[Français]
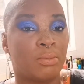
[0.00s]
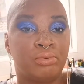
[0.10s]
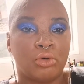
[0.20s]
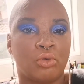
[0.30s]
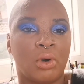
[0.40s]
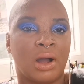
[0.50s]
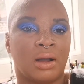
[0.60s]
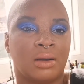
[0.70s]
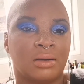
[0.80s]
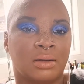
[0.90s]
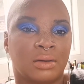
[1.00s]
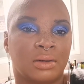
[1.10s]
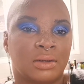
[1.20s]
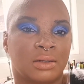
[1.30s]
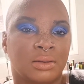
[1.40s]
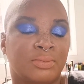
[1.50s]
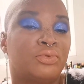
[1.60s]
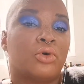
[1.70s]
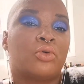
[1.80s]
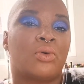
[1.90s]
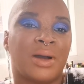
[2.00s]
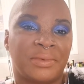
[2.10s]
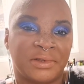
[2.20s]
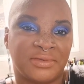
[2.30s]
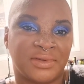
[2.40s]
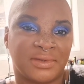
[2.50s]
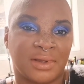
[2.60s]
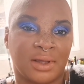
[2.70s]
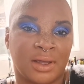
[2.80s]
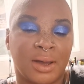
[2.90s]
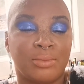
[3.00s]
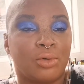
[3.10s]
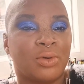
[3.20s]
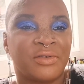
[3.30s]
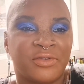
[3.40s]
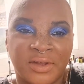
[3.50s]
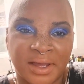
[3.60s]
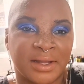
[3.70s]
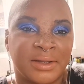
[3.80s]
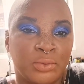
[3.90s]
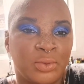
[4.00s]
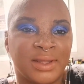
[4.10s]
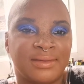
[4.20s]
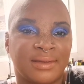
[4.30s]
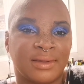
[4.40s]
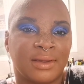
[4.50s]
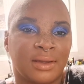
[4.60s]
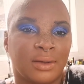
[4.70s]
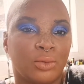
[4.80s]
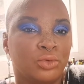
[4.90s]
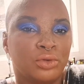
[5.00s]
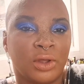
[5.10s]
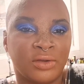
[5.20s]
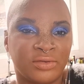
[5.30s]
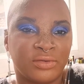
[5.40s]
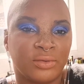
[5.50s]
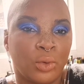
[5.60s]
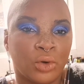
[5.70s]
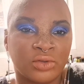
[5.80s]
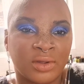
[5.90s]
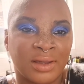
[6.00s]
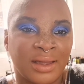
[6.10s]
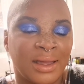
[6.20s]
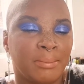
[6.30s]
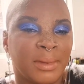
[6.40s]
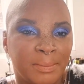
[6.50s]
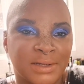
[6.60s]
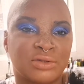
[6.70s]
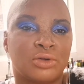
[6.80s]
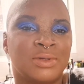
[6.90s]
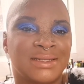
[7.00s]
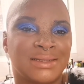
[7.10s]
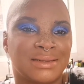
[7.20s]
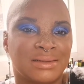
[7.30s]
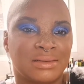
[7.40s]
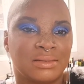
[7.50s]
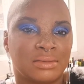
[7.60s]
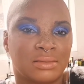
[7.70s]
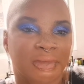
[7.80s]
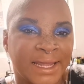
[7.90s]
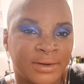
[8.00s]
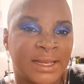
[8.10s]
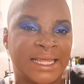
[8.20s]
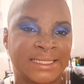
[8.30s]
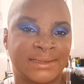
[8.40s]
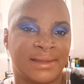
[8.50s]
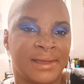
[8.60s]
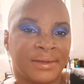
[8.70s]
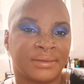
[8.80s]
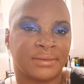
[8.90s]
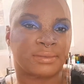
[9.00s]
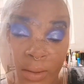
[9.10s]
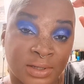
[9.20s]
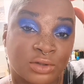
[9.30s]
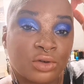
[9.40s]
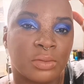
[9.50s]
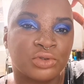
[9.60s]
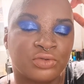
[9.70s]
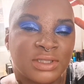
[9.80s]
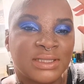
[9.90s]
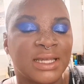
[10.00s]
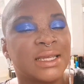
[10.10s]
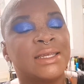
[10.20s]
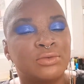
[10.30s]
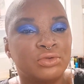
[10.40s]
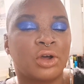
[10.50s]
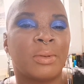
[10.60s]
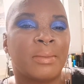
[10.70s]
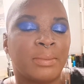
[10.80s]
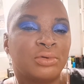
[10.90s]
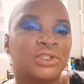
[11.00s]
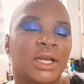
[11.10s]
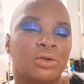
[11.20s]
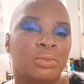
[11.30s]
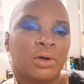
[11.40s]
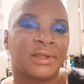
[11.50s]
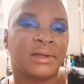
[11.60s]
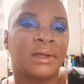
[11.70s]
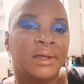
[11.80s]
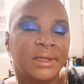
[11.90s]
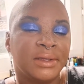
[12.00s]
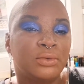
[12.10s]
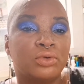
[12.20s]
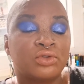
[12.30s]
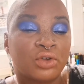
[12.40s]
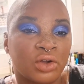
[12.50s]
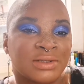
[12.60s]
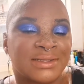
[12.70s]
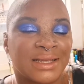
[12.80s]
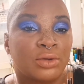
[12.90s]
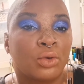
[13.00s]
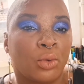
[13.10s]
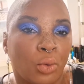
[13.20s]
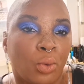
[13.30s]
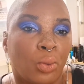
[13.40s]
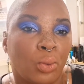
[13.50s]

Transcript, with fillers: Pourquoi Pourquoi, Bénéfite pourquoi faire les 8 ou 9 autres, mais pas celui-ci Allez à l'externe. Parce que comme je vous disais, il coûte quand même un peu cher le bordel. Il coûte 35 euros.